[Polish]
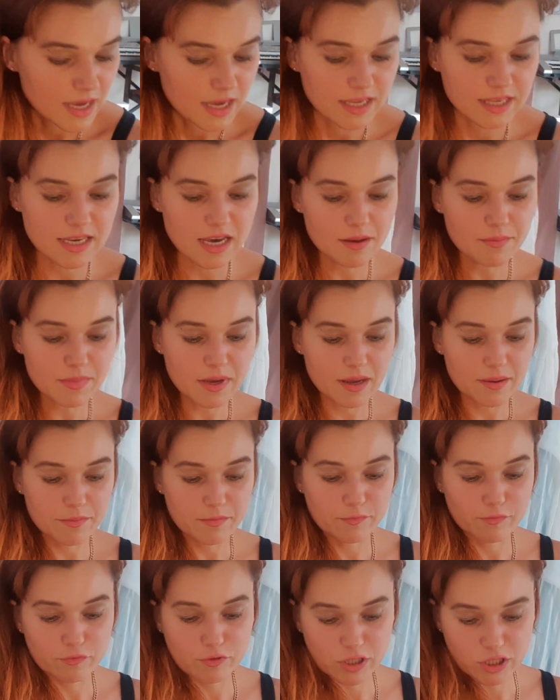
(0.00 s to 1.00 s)
Ja
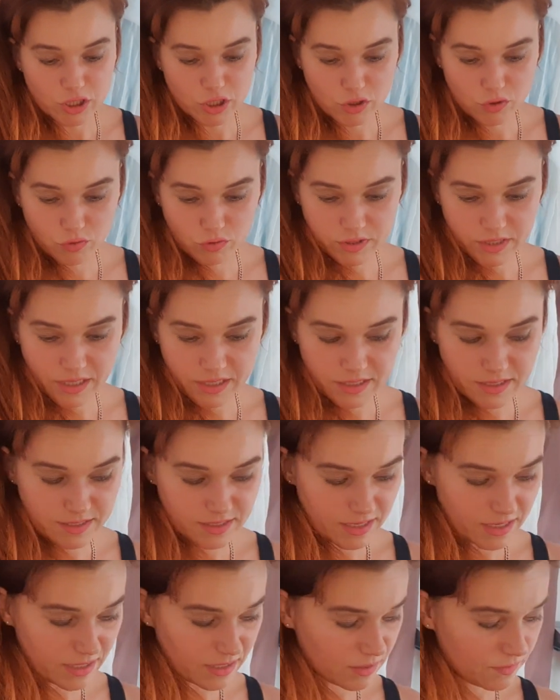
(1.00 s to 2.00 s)
mam właśnie tutaj i
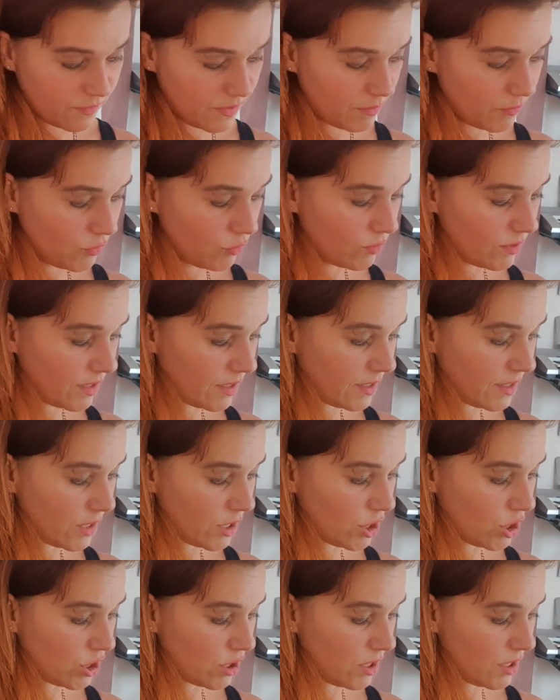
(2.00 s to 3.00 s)
zaraz Wam tutaj
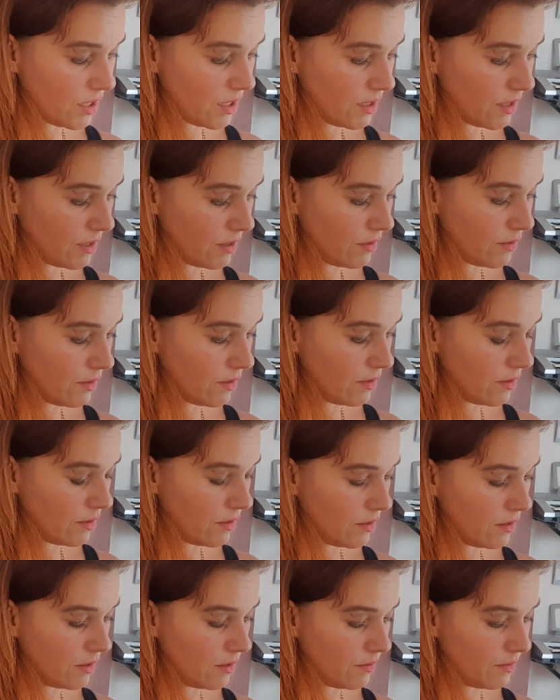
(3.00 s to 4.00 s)
też
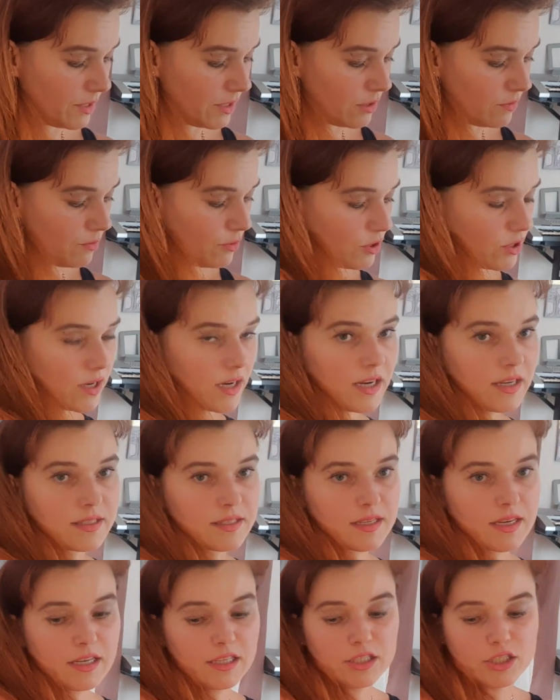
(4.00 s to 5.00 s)
e, będę
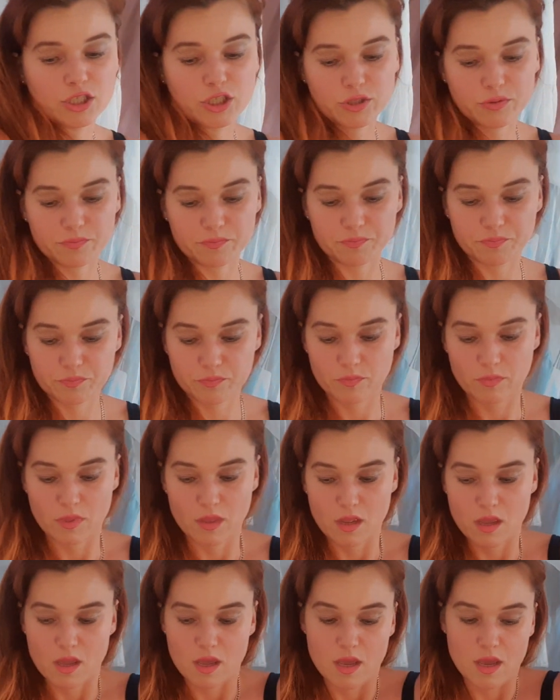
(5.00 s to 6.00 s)
pokazać.
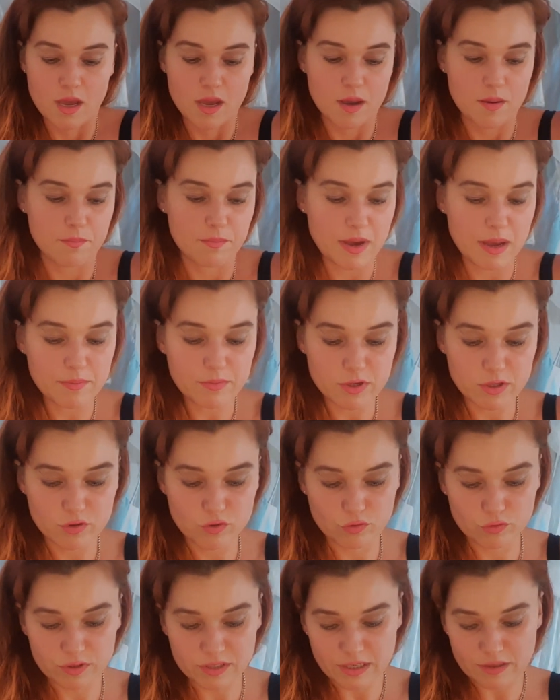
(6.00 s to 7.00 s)
Mamy
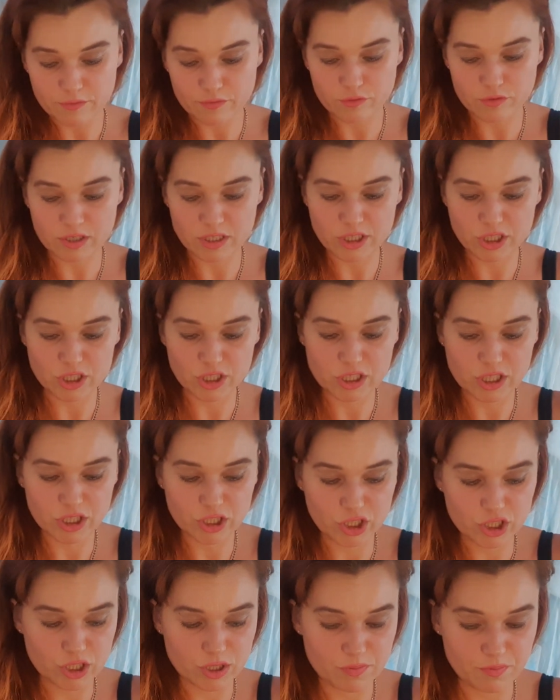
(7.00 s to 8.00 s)
tutaj właśnie
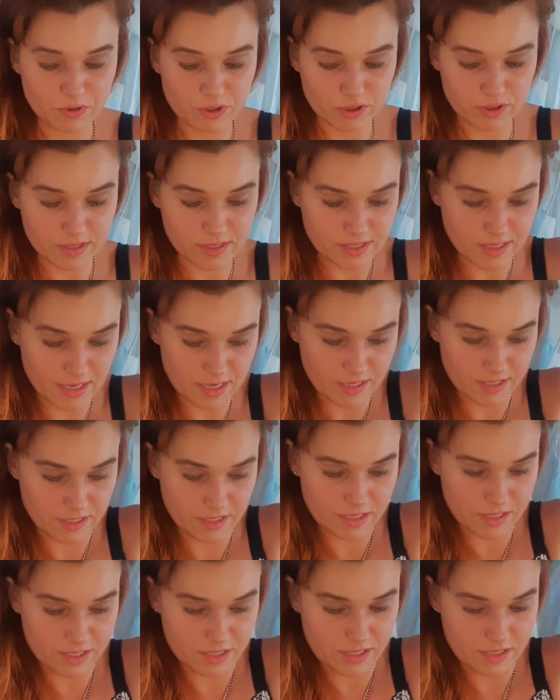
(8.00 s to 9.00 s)
trzy
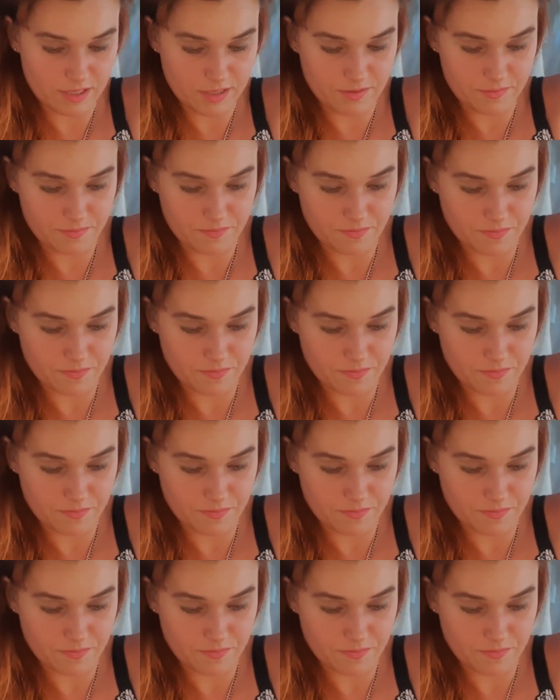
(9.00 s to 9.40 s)
piosenki